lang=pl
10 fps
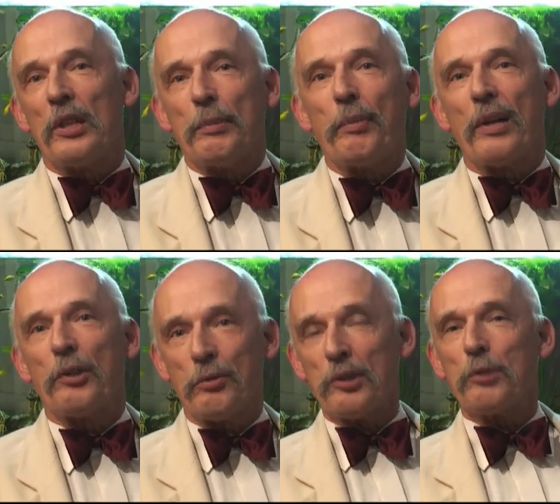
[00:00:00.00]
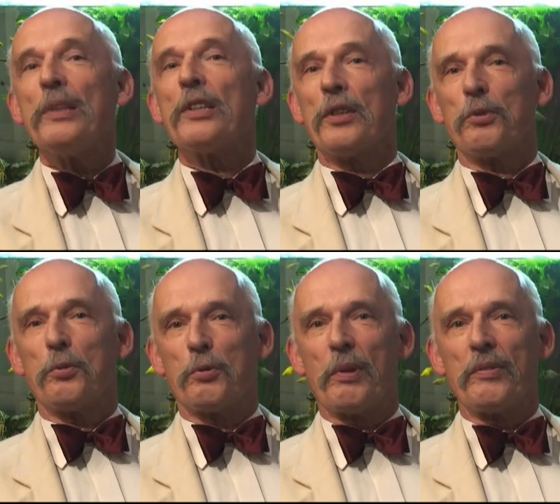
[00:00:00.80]
pobiera się również składek do
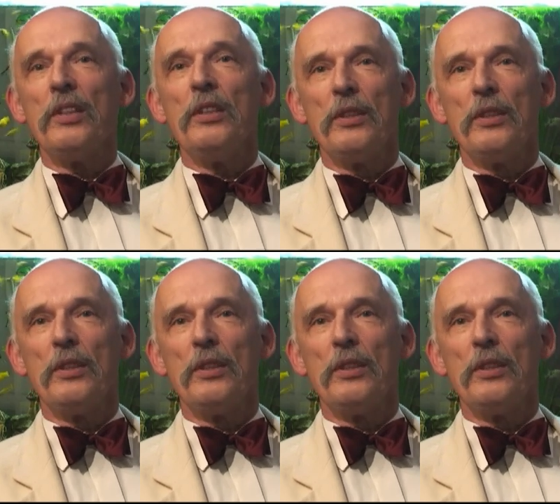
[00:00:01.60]
ZUS, prawda?